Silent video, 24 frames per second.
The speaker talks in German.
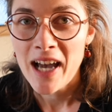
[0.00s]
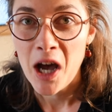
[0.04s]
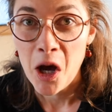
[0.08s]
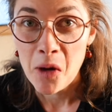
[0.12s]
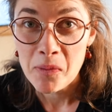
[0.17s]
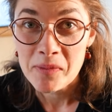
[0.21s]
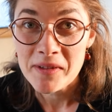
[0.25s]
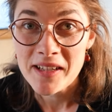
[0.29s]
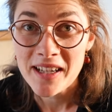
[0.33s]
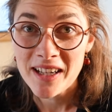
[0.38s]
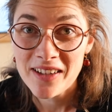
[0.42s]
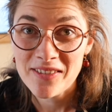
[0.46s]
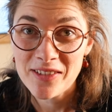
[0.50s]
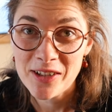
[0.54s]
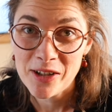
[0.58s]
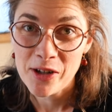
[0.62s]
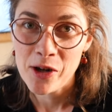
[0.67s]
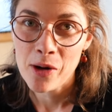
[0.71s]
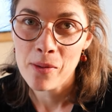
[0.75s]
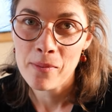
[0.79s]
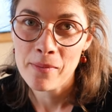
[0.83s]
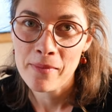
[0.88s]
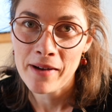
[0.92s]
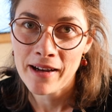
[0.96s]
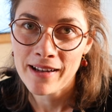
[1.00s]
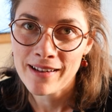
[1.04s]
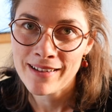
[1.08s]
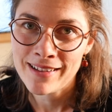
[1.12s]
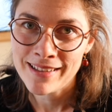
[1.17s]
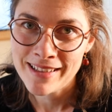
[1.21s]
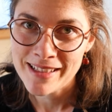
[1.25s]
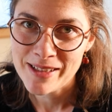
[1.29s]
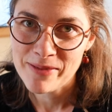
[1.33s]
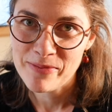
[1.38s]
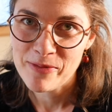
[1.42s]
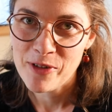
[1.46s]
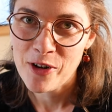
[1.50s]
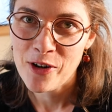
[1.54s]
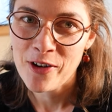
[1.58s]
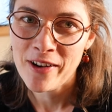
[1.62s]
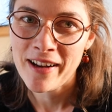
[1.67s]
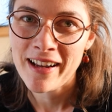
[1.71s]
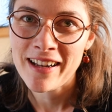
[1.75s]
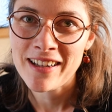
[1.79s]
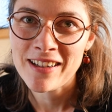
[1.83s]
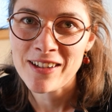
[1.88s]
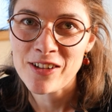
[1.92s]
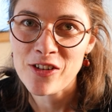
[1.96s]
Hauptsache, wir kommen an diesem
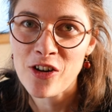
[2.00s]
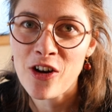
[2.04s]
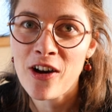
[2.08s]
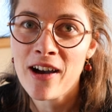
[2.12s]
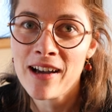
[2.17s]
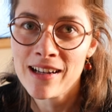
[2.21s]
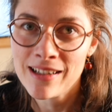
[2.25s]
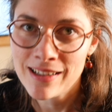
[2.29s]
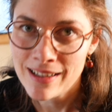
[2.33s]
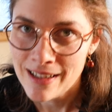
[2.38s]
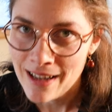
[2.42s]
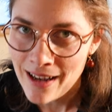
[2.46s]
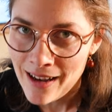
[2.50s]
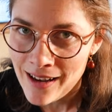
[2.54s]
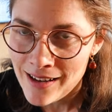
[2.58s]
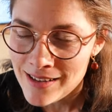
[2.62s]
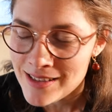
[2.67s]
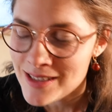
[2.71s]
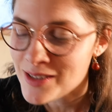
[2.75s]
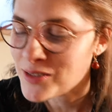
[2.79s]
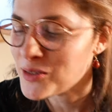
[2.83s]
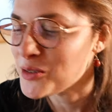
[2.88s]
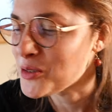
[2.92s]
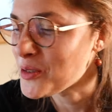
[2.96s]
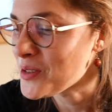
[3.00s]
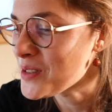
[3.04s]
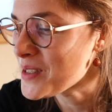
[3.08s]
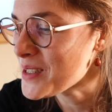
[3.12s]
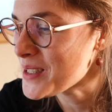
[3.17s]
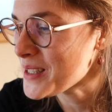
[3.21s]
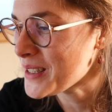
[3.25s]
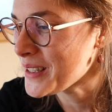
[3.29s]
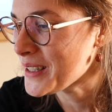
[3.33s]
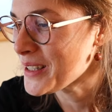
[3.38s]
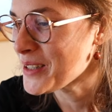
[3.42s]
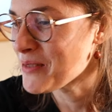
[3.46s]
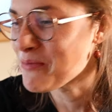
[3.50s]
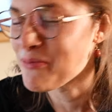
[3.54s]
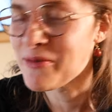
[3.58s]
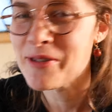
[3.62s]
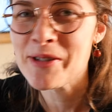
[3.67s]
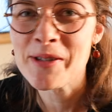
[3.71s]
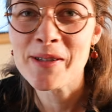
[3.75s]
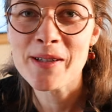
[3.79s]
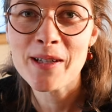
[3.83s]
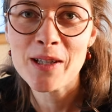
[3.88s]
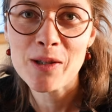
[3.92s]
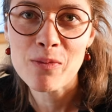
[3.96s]
Wochenende noch an Gas und äh,
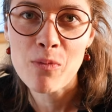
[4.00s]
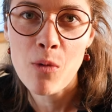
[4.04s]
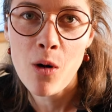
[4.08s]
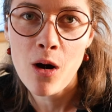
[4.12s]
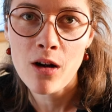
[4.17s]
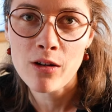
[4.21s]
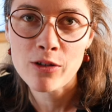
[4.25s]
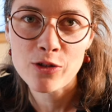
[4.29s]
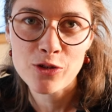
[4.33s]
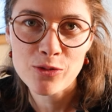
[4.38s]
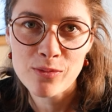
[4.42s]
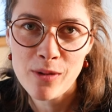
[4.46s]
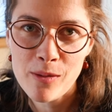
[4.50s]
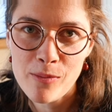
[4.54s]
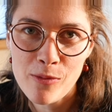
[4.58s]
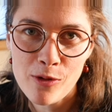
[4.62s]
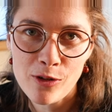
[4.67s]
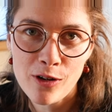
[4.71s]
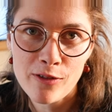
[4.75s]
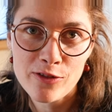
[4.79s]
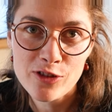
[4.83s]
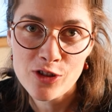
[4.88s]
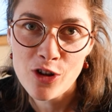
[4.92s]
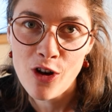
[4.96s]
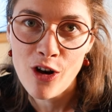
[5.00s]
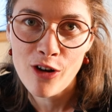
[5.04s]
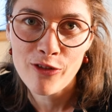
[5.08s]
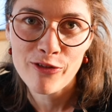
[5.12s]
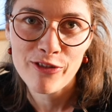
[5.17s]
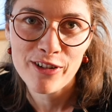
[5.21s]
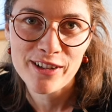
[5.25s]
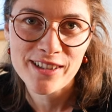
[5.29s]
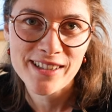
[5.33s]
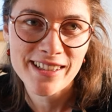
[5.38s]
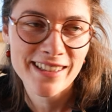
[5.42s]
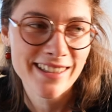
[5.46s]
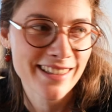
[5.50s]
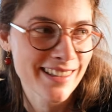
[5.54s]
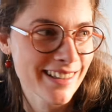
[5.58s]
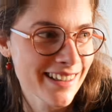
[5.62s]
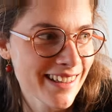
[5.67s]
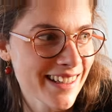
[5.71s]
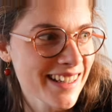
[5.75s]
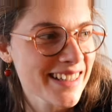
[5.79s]
müssen nicht morgen und übermorgen aufs Kochen verzichten.